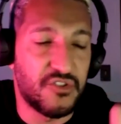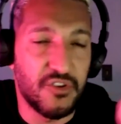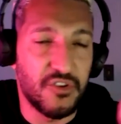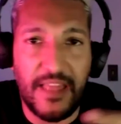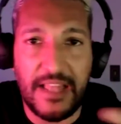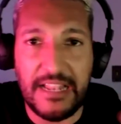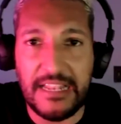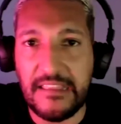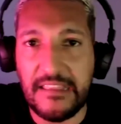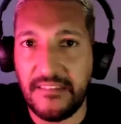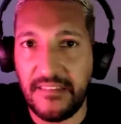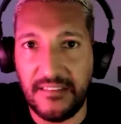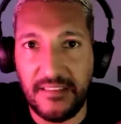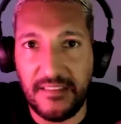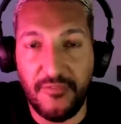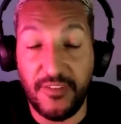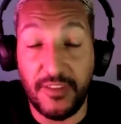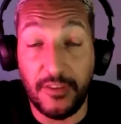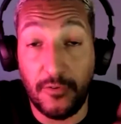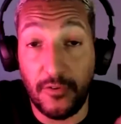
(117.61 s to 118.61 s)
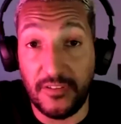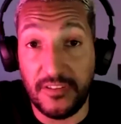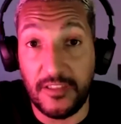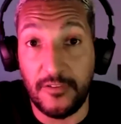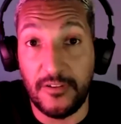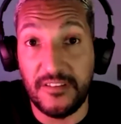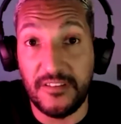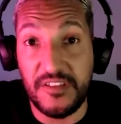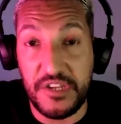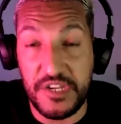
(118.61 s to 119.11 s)
jornalistas, enfim,
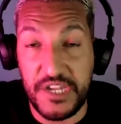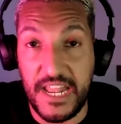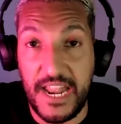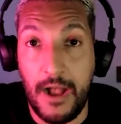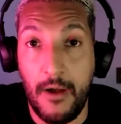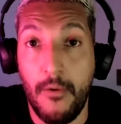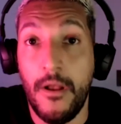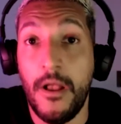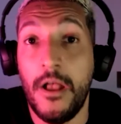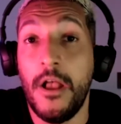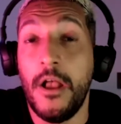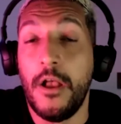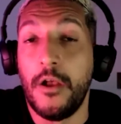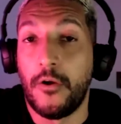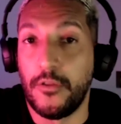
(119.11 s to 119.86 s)
torcedores em geral,